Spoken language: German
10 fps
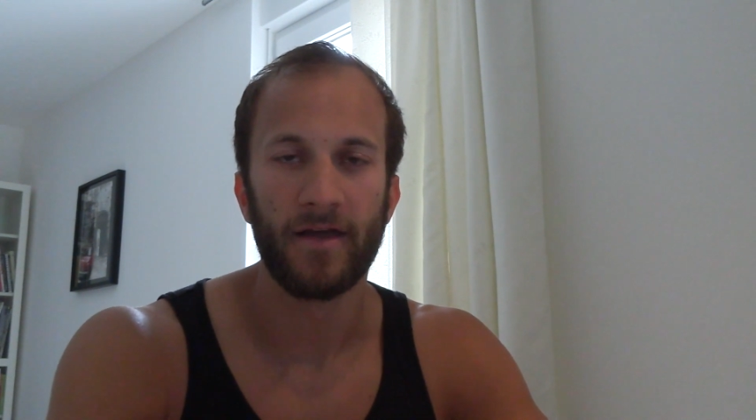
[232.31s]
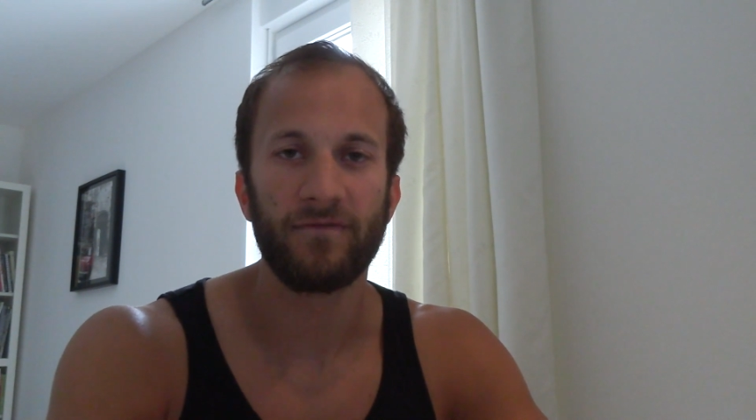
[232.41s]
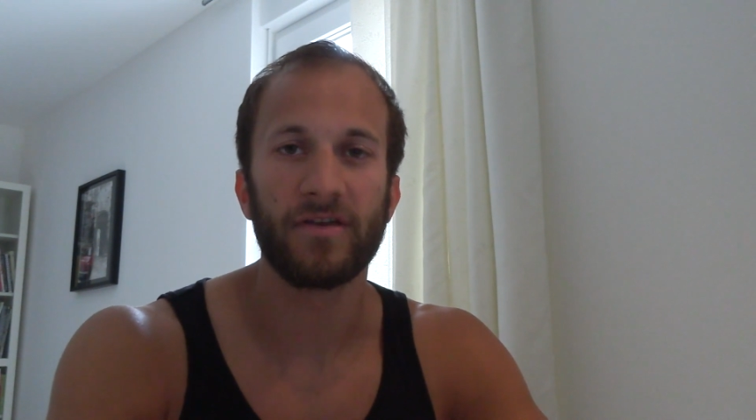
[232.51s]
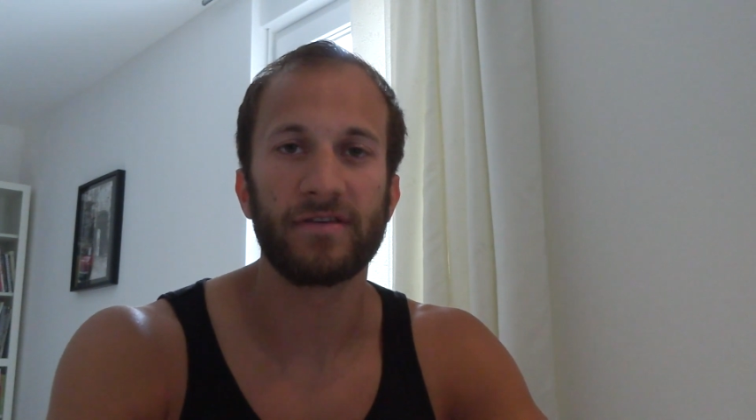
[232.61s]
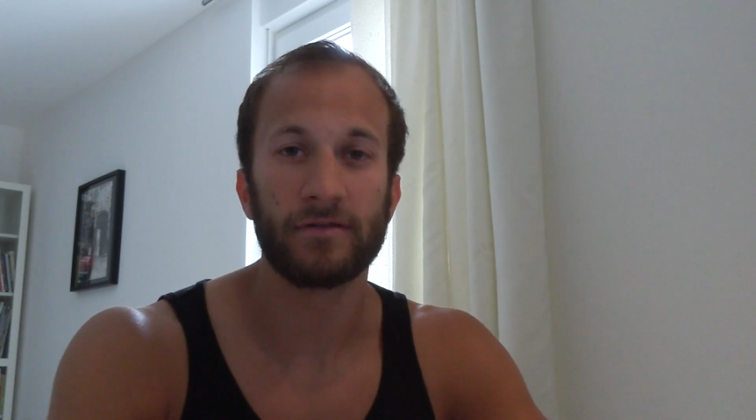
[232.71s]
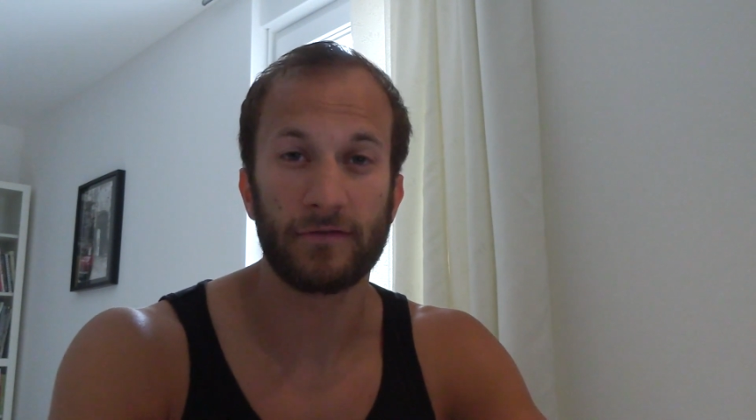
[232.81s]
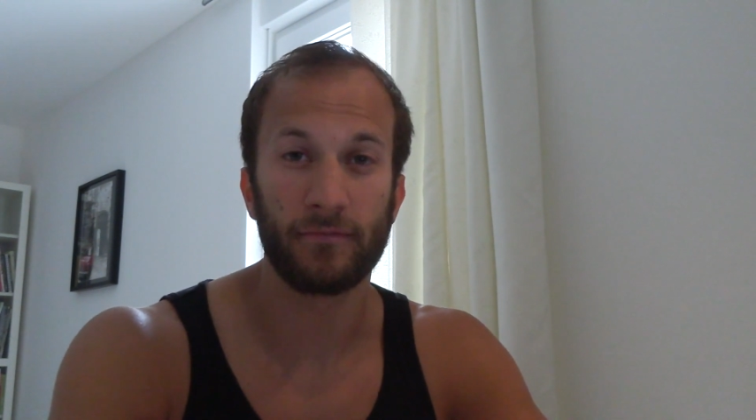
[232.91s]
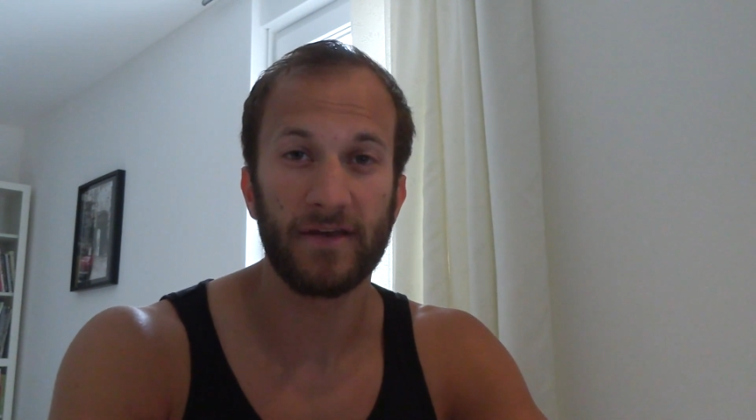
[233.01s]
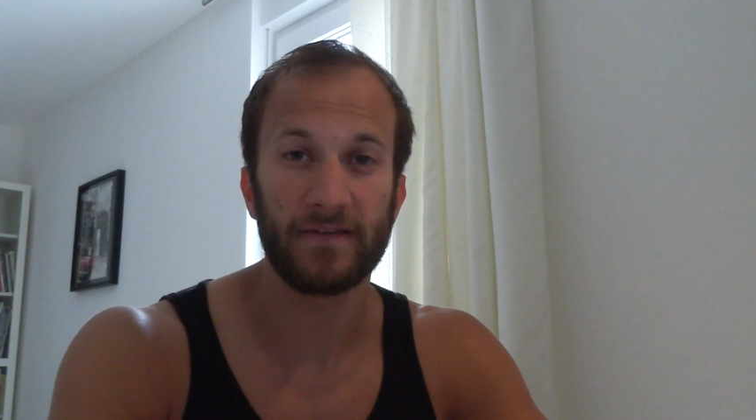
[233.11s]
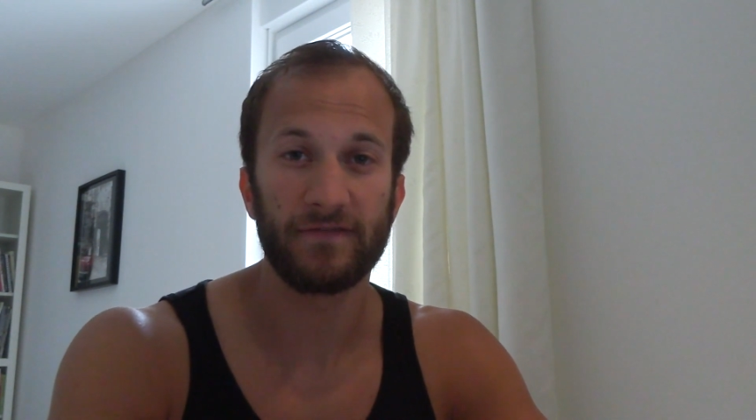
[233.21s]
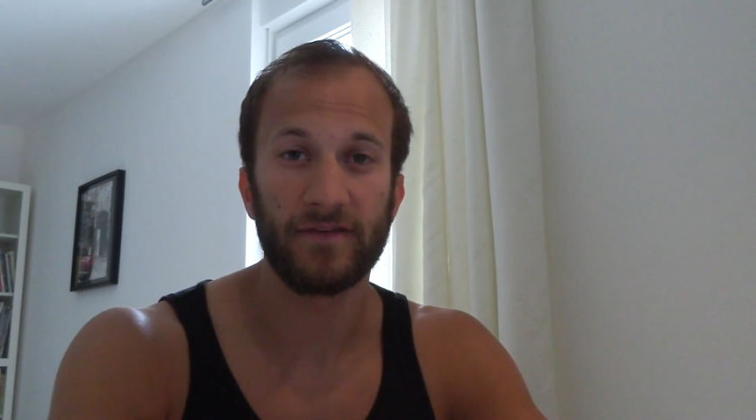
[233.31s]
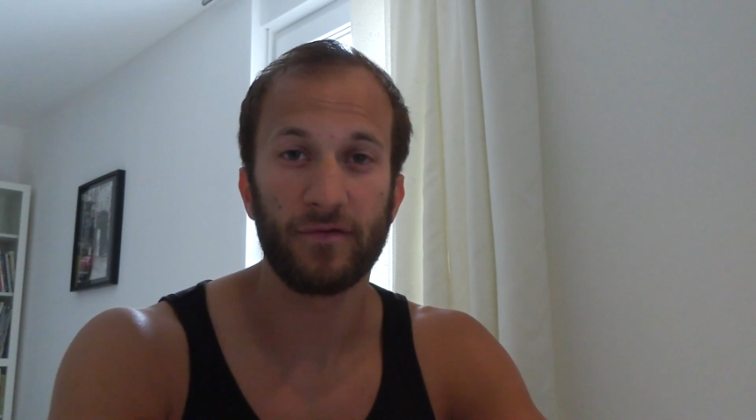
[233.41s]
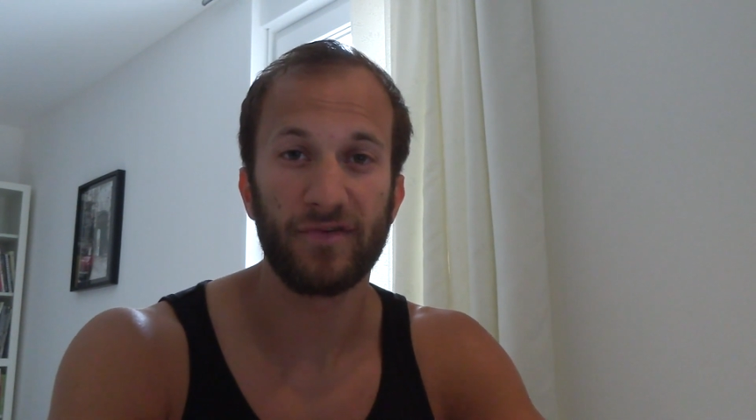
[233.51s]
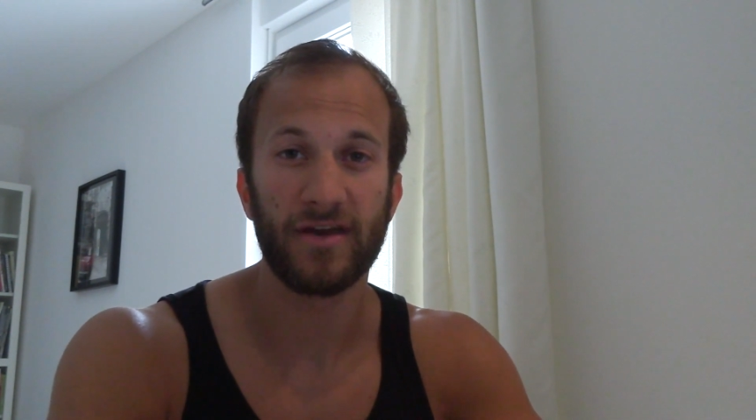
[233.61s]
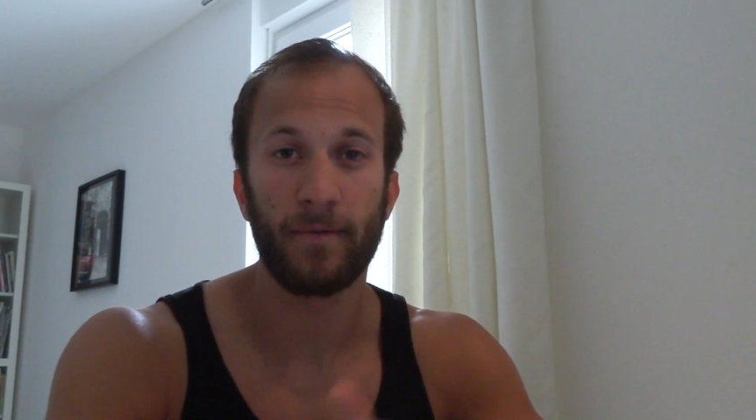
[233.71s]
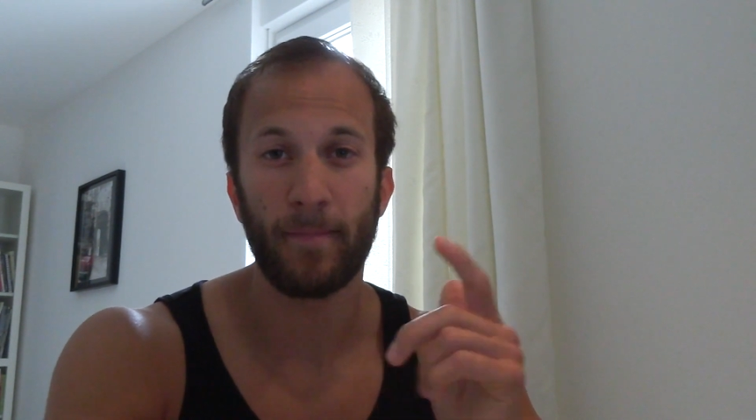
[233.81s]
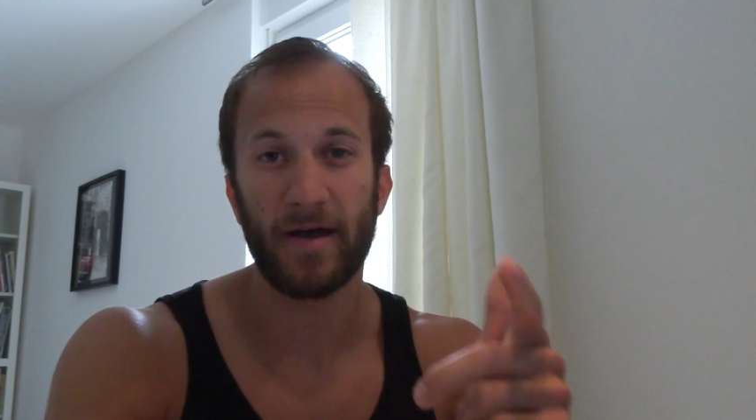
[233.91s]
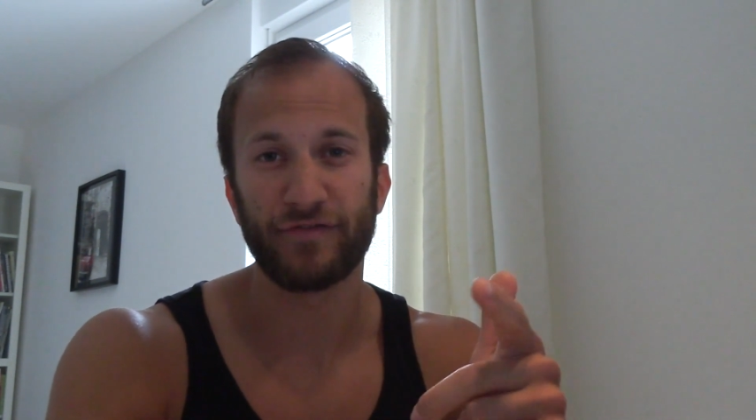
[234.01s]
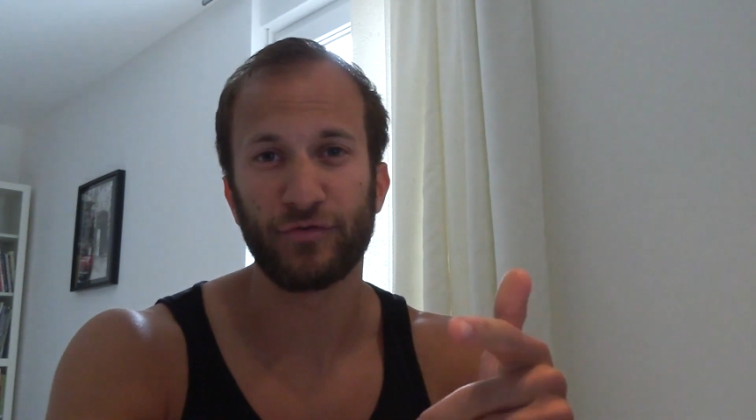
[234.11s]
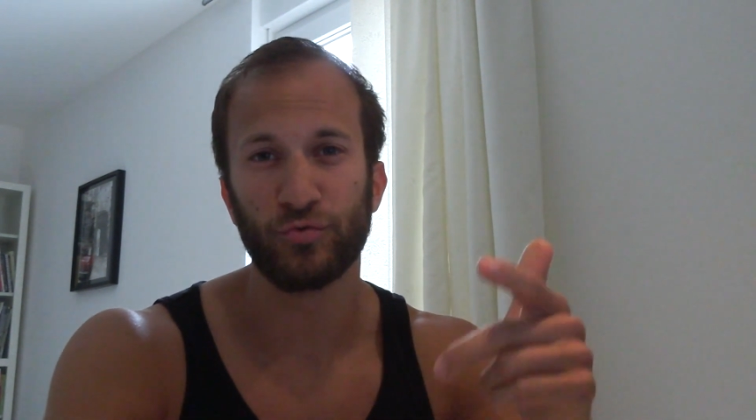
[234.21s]
Wir sehen uns im nächsten Video wieder.
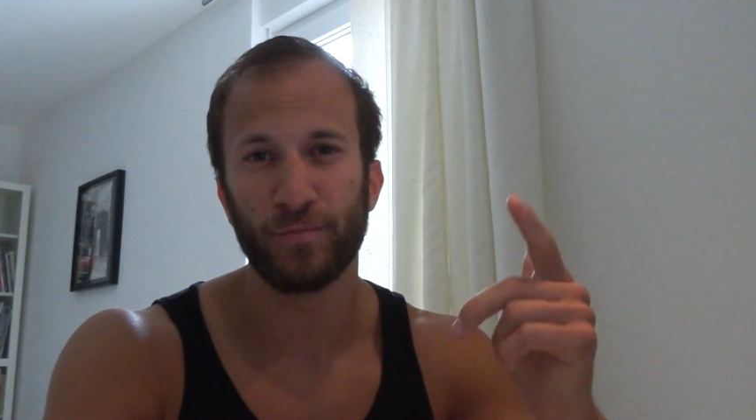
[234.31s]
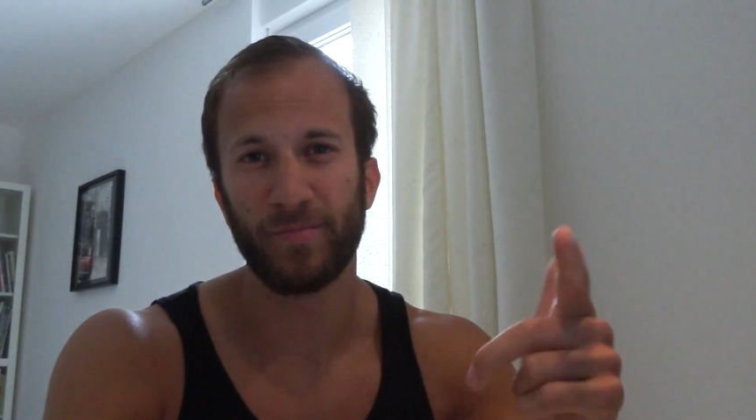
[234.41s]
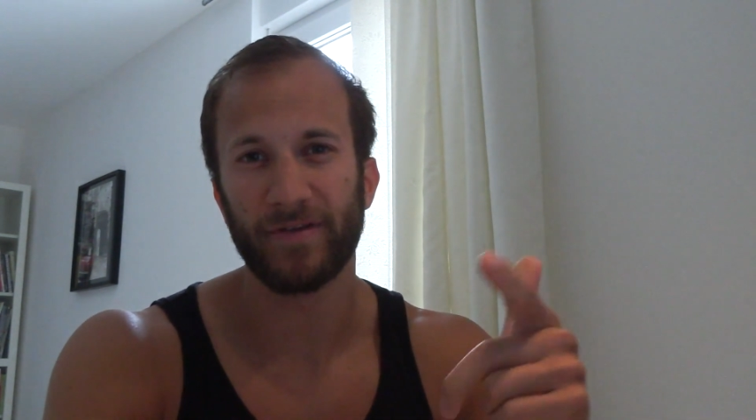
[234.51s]
Mach's gut.